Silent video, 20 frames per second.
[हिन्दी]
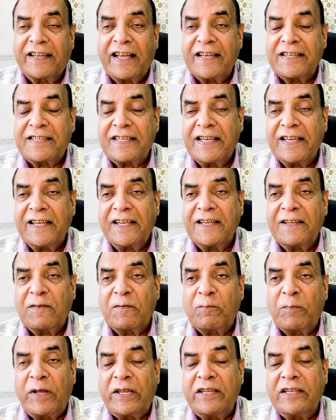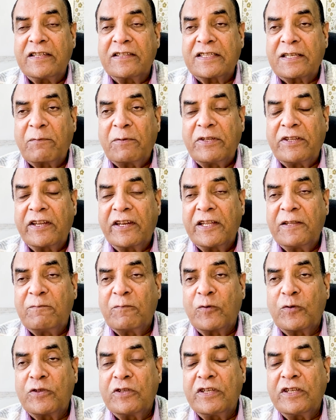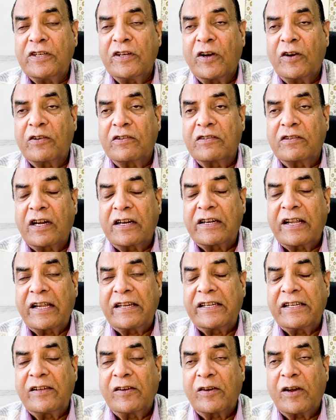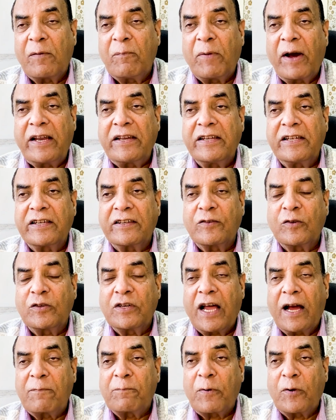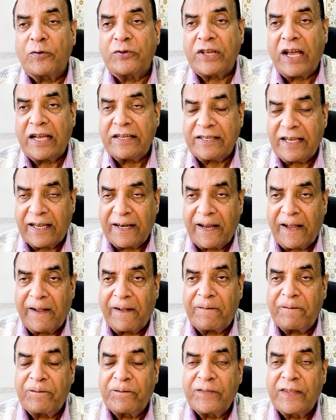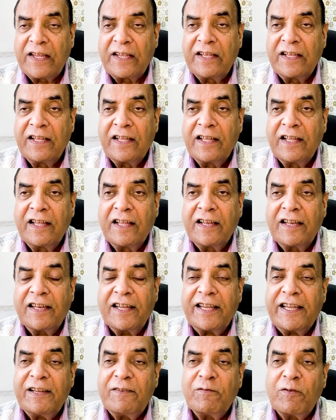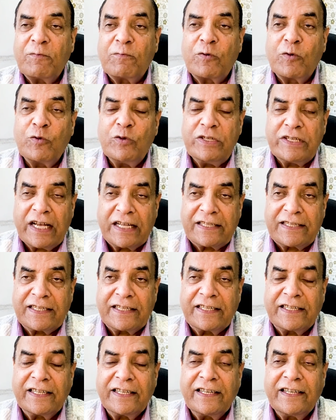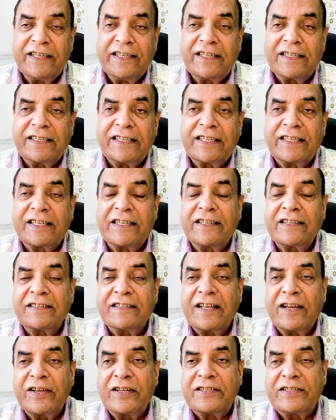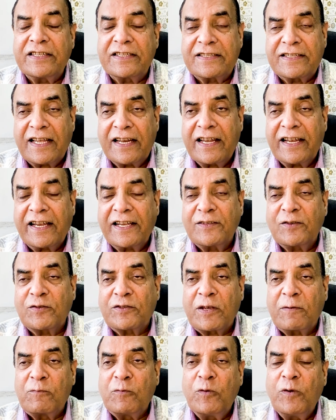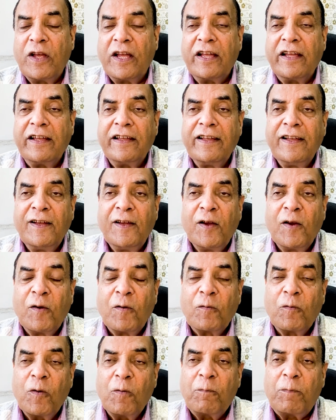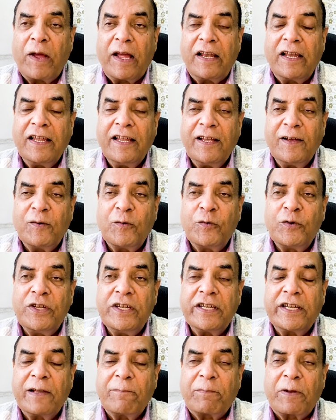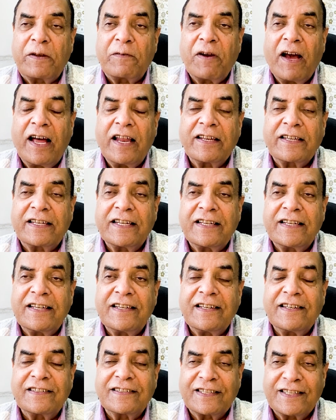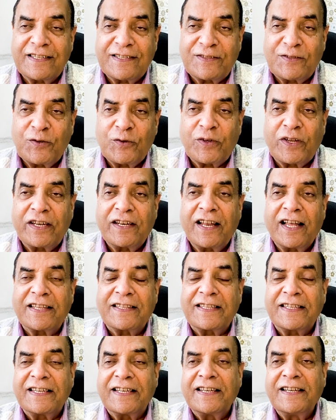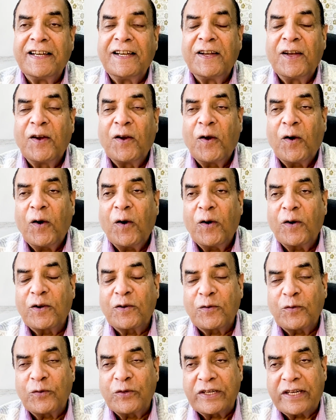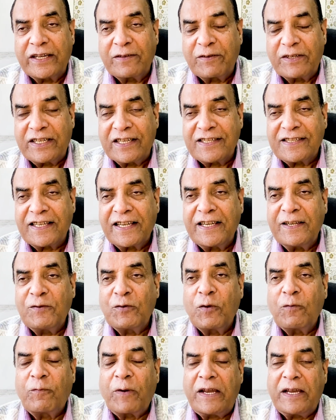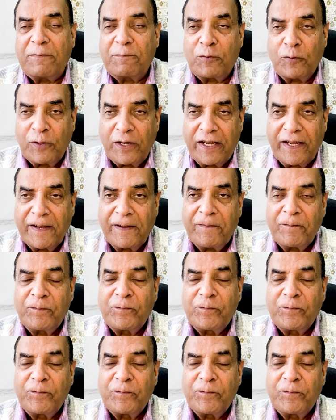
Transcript: कैसे भाई समय नरेंद्र मोदी और अडानी और अम्बानी को लाभ पहुंचाया जा रहा है लेकिन वो भूल जाते हैं कि जिस तरह के जो समूह हैं वो पहले उन्हीं के परिवार के सदस्यों के नाते और उनकी वजह से ही वो फले फूले हैं